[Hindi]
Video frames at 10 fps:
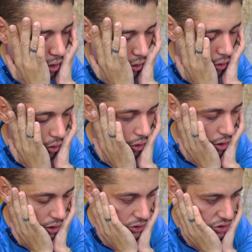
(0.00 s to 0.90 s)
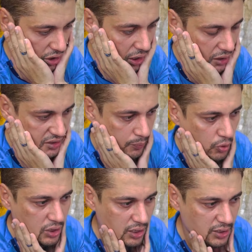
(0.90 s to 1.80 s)
और इन
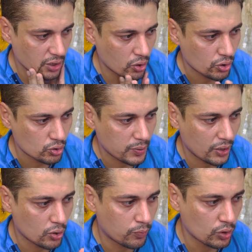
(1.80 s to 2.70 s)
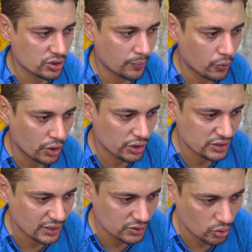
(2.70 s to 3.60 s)
सपोर्ट करते रहो इनूस भाई को बहुत सपोर्ट की
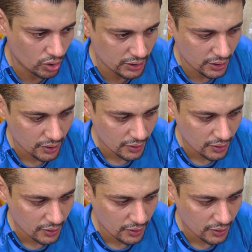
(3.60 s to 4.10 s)
सख्त ज़रूरत है